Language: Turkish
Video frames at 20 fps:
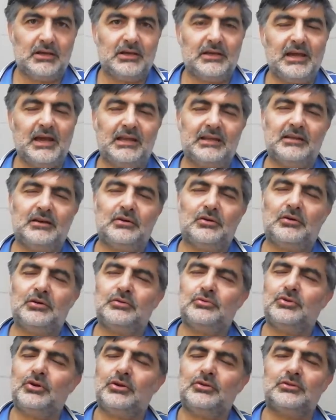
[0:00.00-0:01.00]
Yani
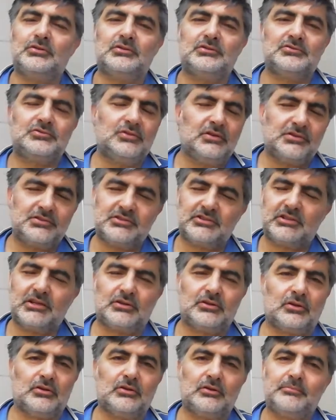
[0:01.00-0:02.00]
o dört, dört
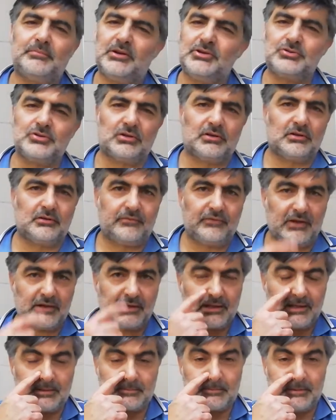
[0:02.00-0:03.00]
çıta da olur, beş olur
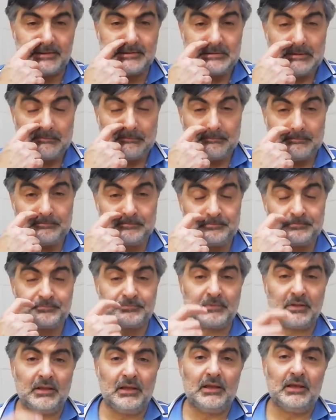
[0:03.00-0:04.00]
fark etmez.
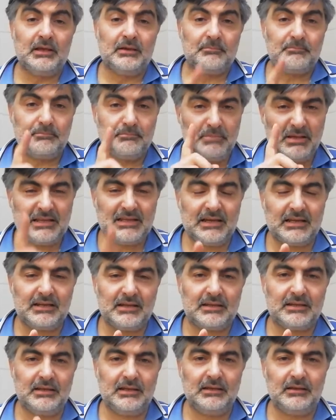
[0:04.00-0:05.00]
Bir
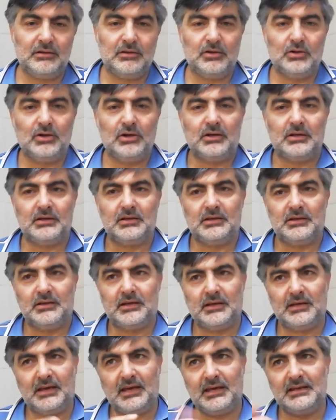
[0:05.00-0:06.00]
tane de
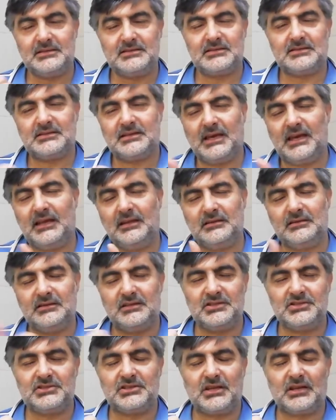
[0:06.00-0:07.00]
en, en
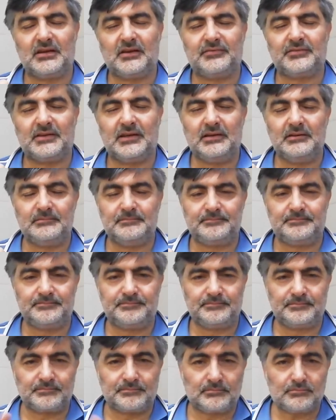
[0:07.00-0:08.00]
dış taraftan
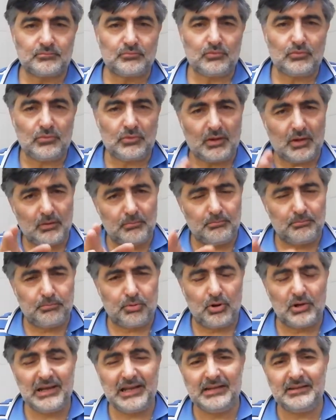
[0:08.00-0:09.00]

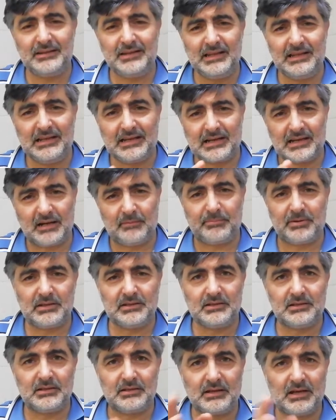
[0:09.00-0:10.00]
polenli ile
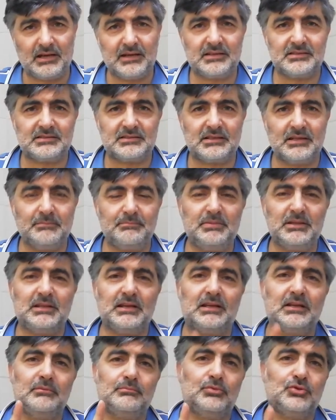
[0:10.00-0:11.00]
kapalının arasına bir
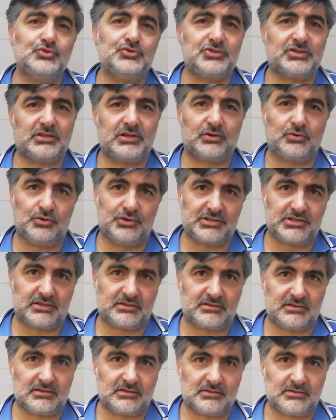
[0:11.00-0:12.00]
tane boş çıta
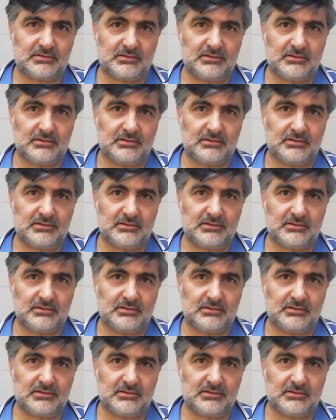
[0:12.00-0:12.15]
koyacaksınız.